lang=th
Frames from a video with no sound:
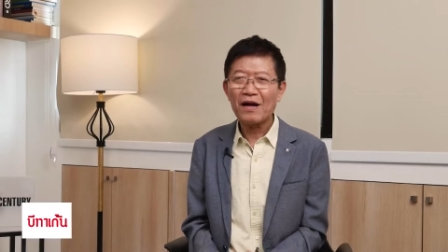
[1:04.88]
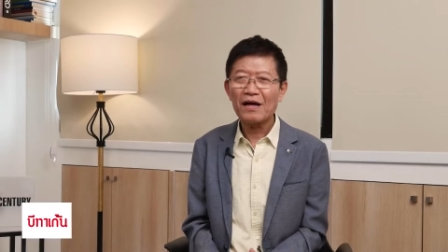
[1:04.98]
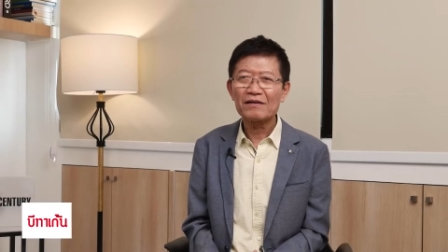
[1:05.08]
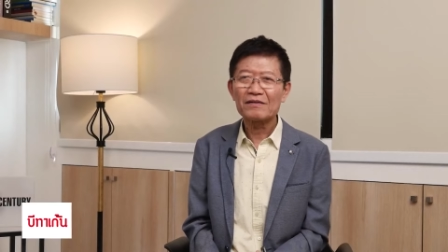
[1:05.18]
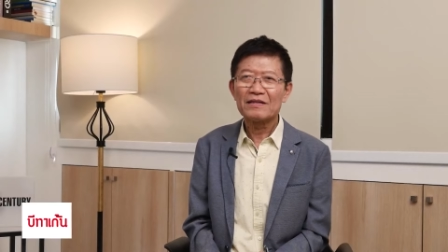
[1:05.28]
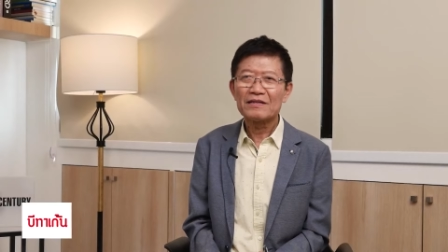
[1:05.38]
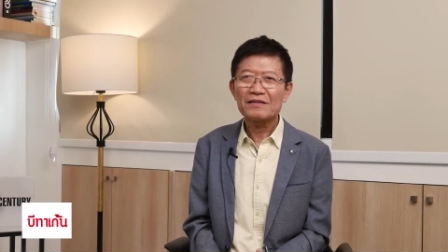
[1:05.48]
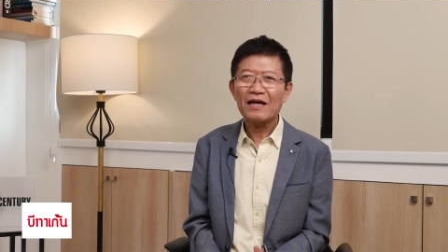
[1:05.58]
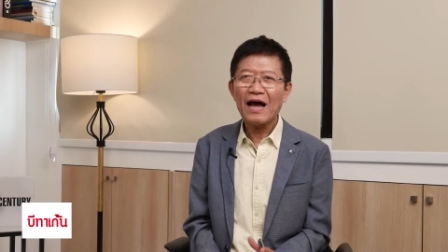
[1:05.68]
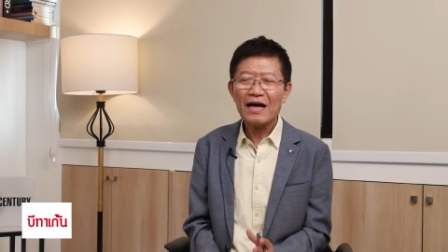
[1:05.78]
กัน
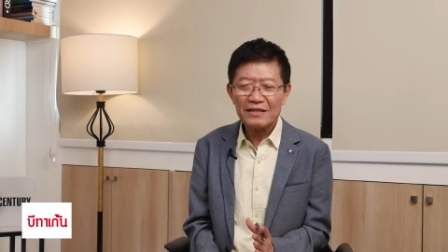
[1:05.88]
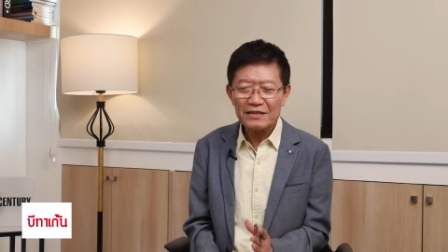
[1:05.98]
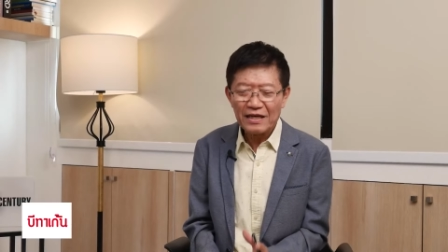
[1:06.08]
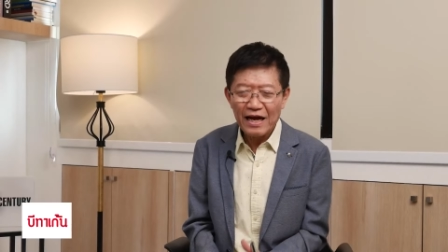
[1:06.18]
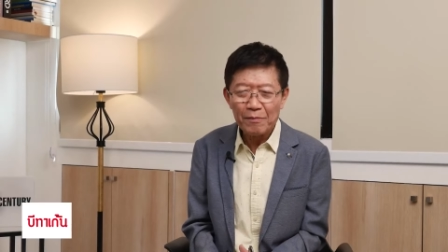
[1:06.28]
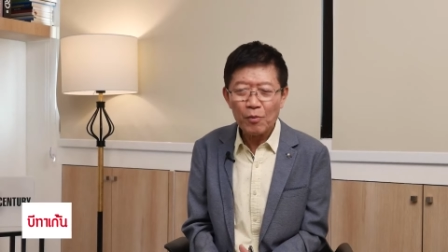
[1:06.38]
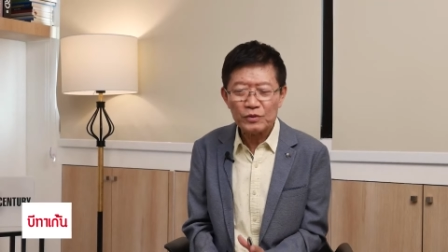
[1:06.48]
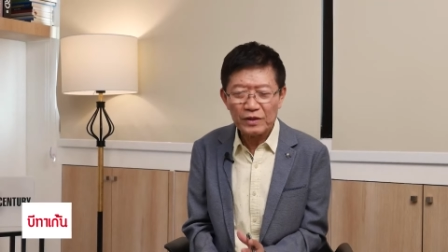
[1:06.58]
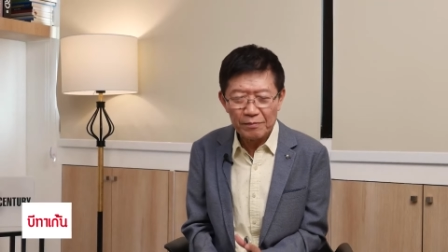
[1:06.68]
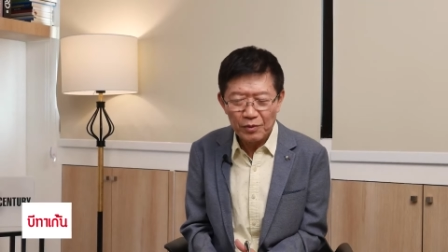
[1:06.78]
ถ้าจะใช้มุ
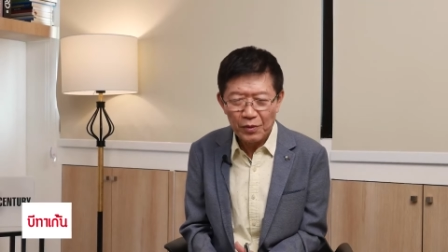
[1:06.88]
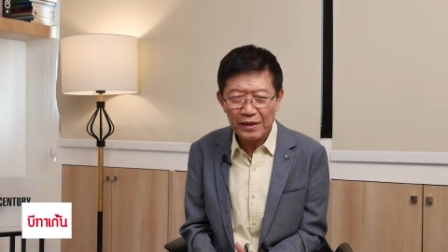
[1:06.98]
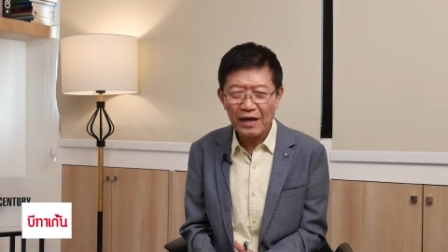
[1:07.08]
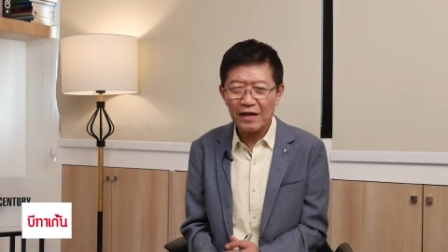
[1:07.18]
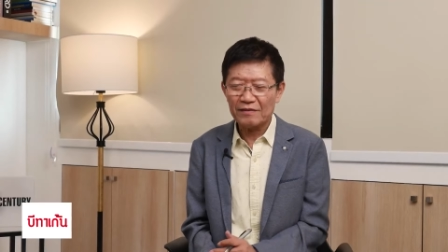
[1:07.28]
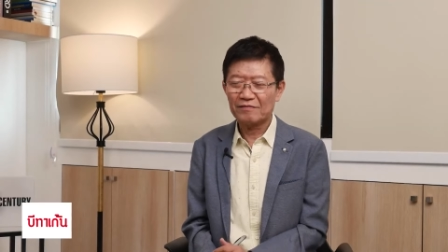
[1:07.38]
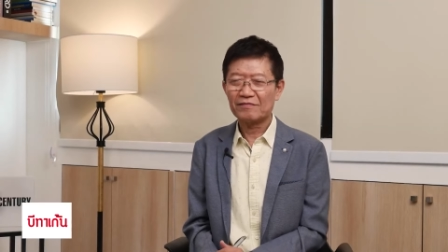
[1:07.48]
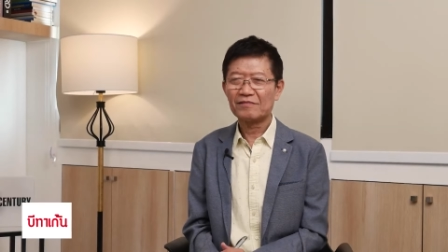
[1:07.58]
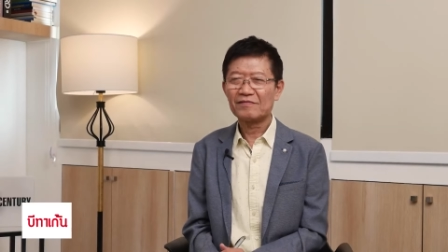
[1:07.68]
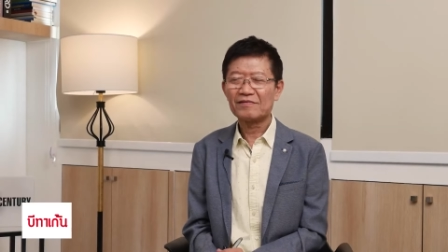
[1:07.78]
สลิมด้วยกัน
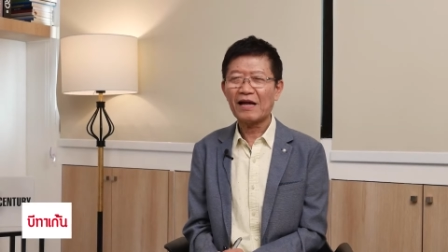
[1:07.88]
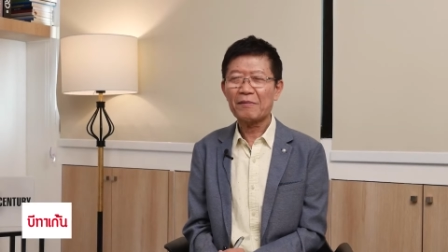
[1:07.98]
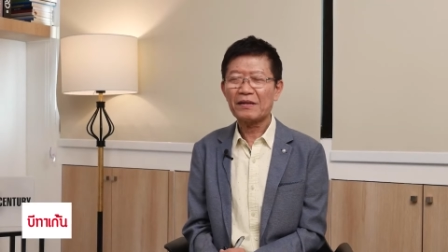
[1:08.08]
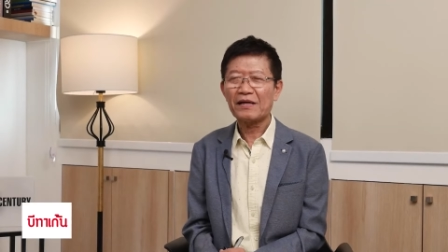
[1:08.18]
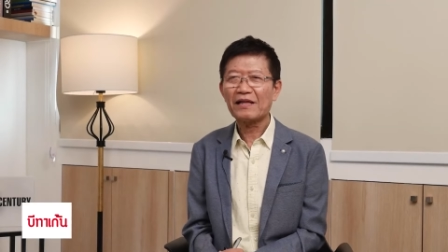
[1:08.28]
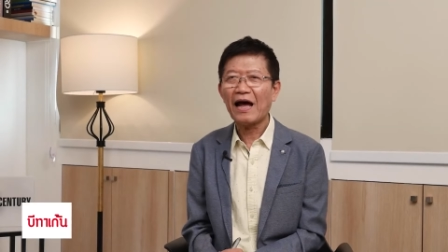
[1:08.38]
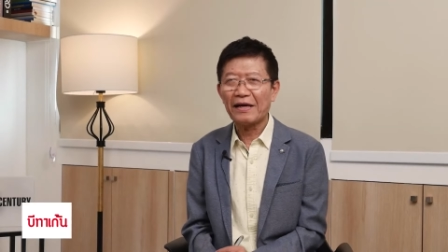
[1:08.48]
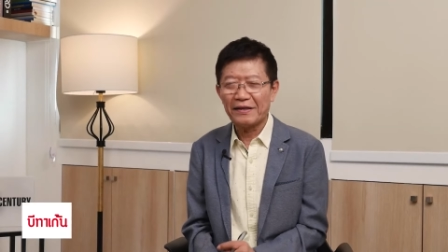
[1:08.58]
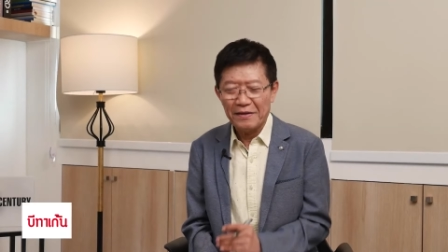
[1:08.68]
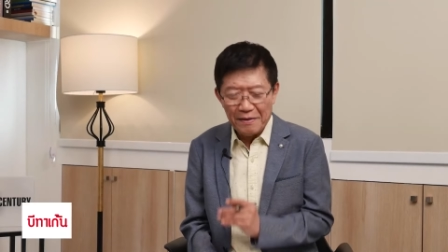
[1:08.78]
ในประเทศไทย
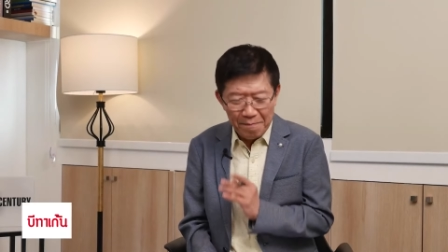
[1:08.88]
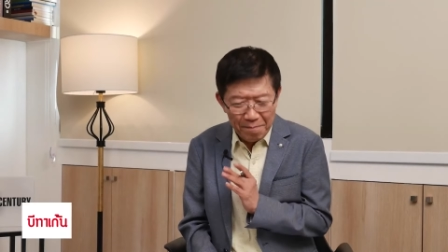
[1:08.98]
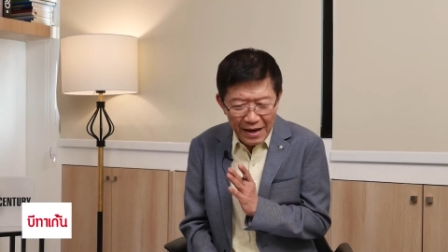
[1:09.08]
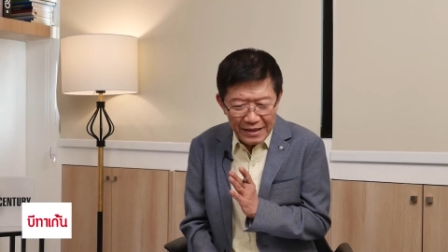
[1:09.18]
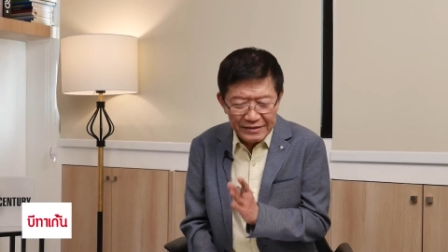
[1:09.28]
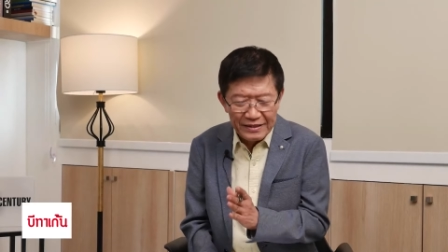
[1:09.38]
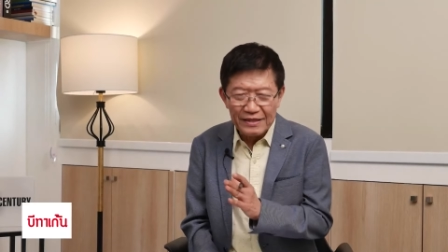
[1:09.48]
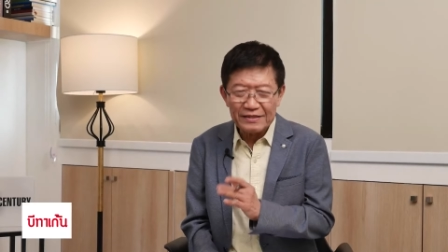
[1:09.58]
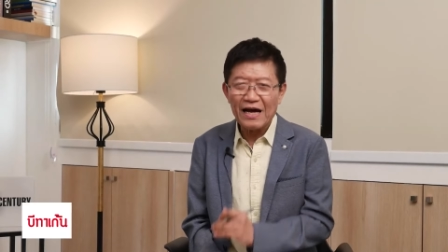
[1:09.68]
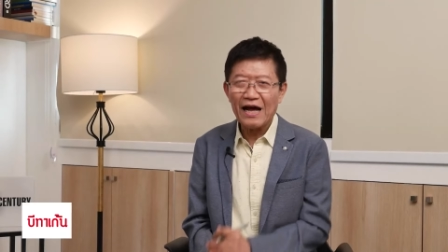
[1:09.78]
ไปเจร
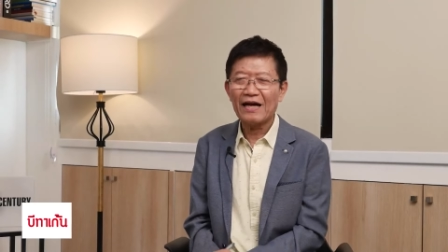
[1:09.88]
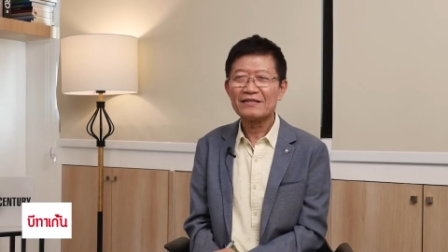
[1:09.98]
จา